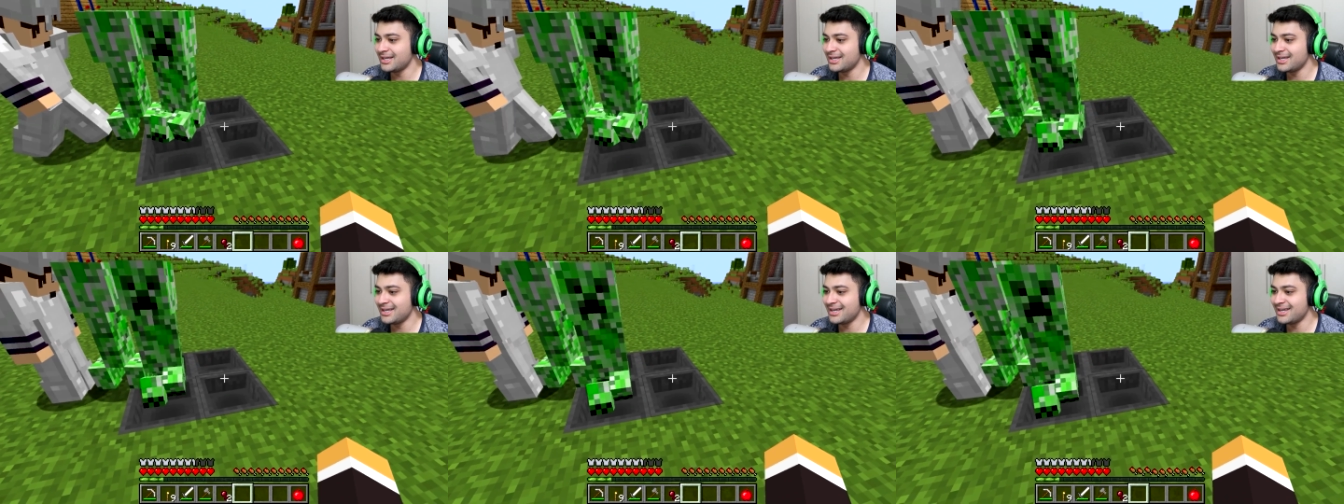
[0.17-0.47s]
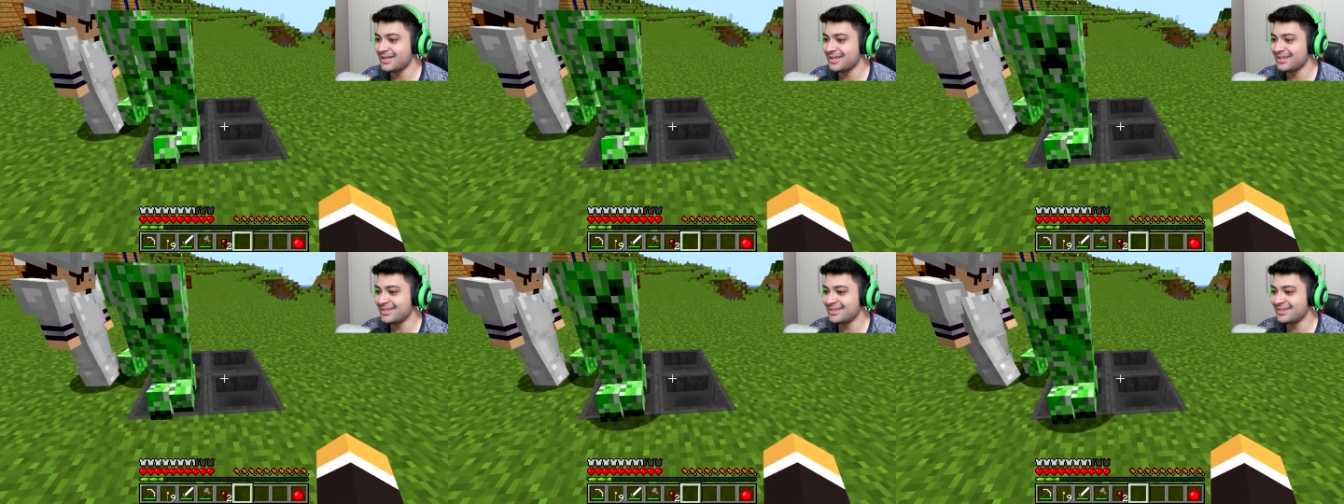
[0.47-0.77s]
parou,
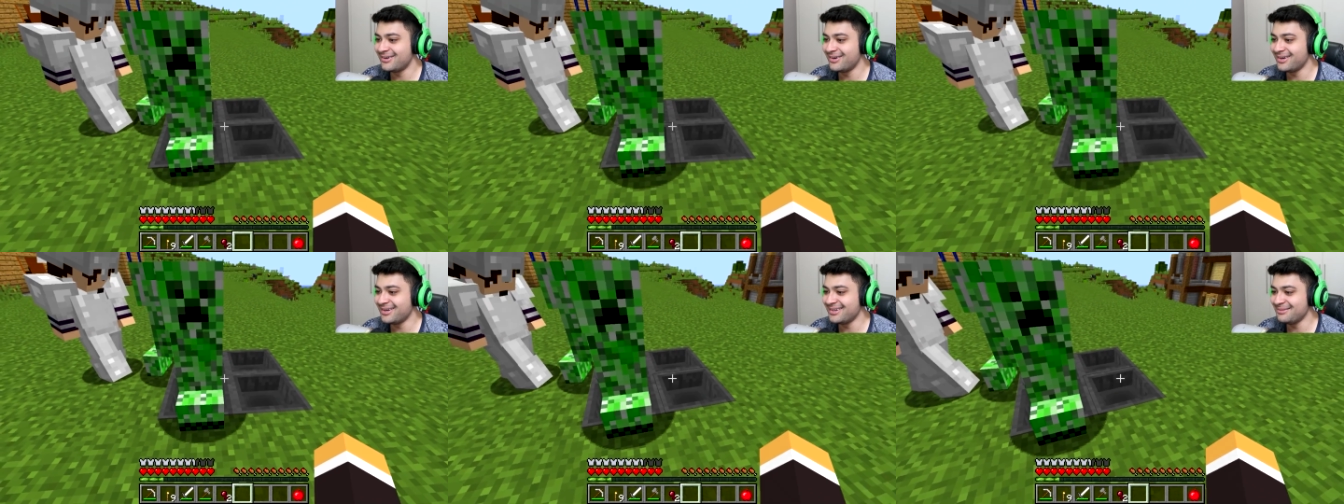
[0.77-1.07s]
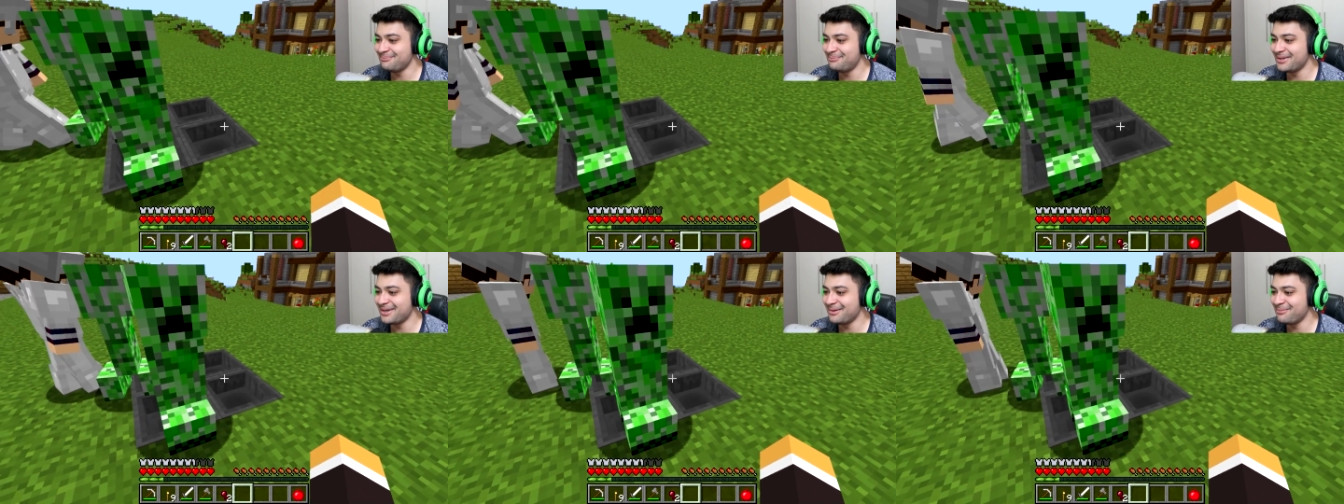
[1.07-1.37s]
parou, parou, parou. Oh, ah, é, é,
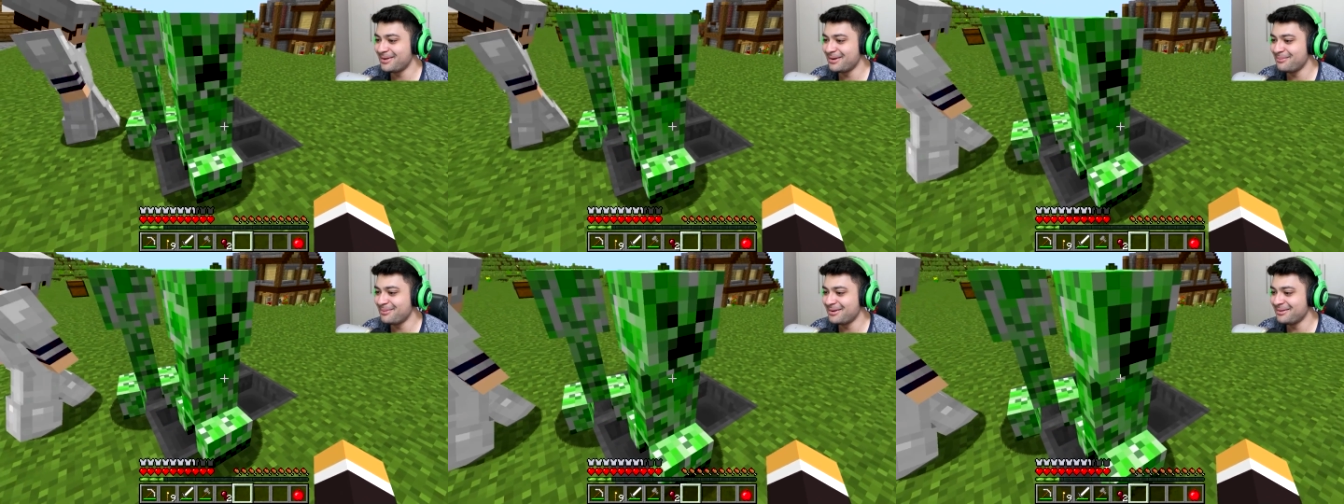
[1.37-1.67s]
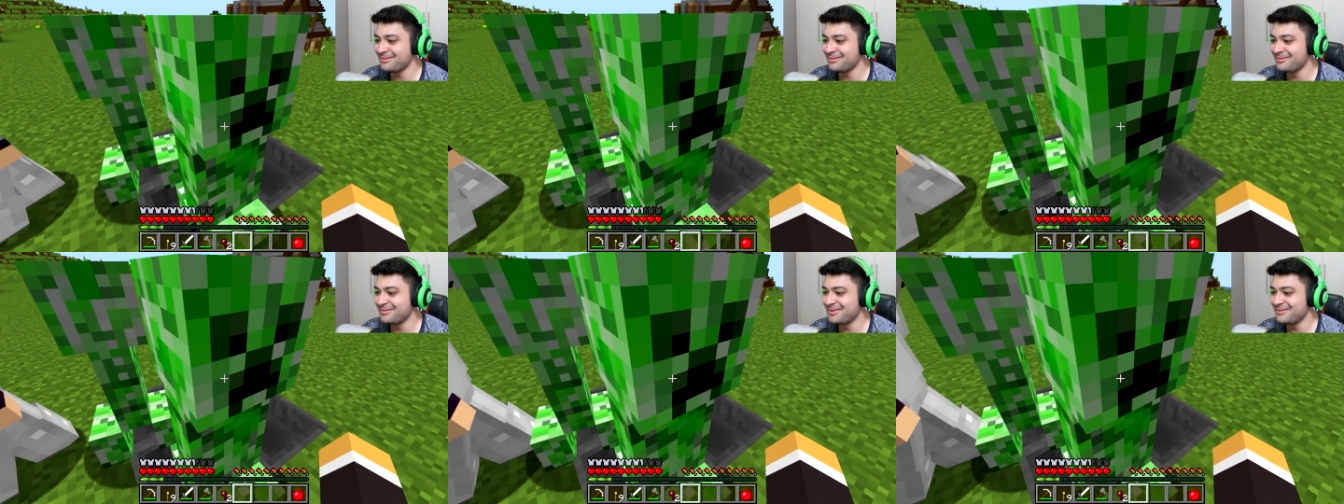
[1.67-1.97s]
é, pera,
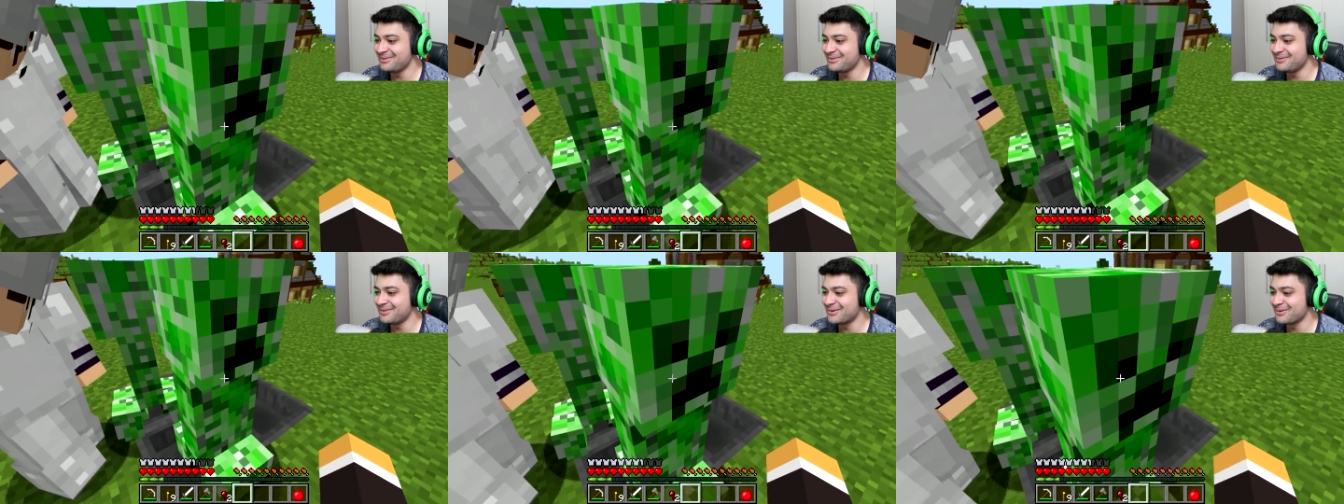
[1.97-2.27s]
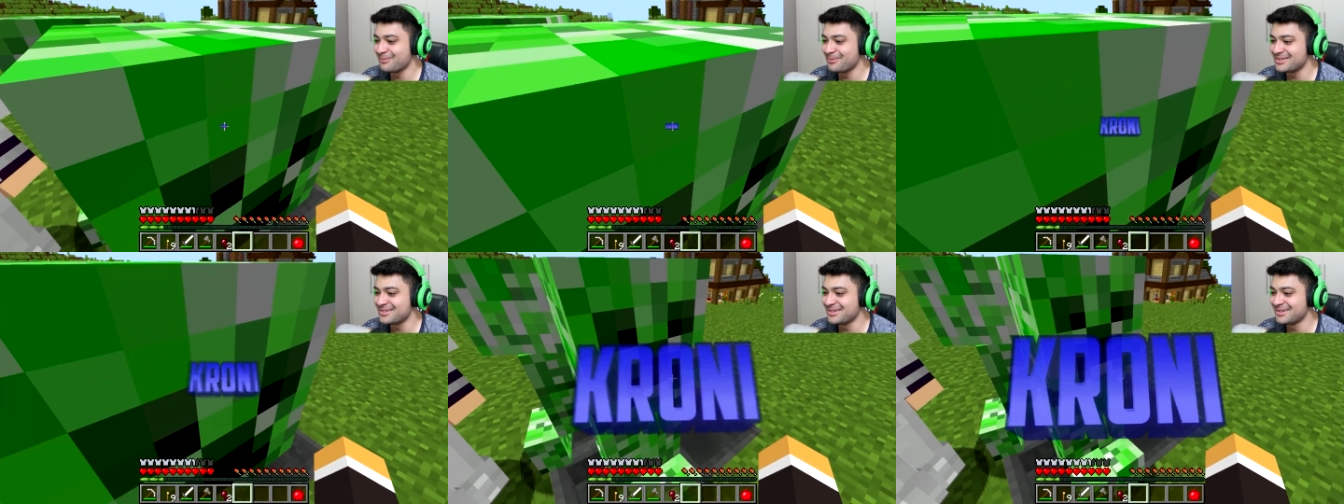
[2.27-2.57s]

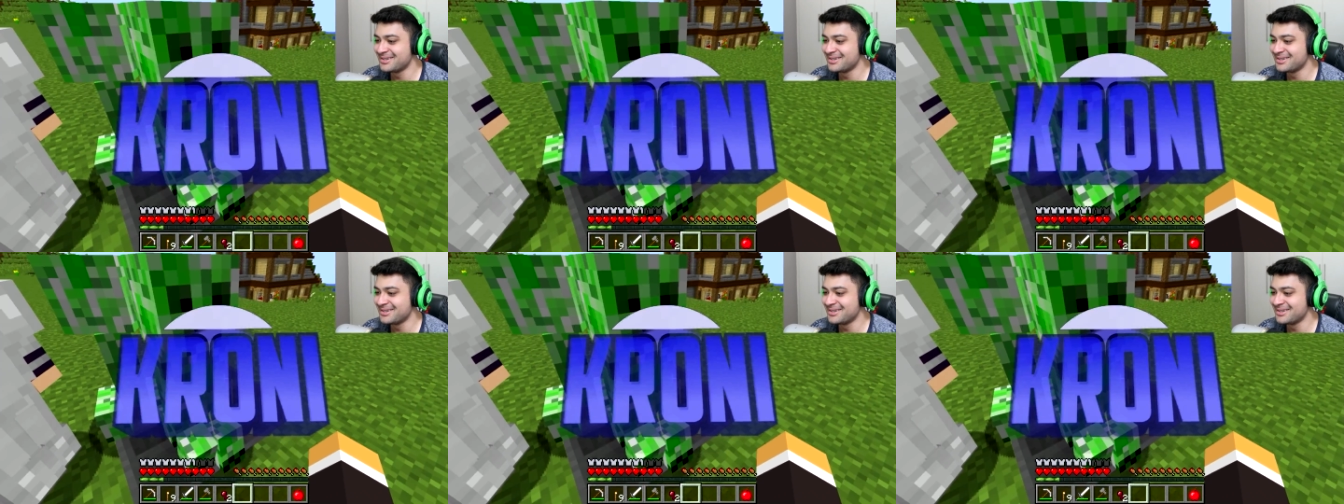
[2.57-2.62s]
pera, pera.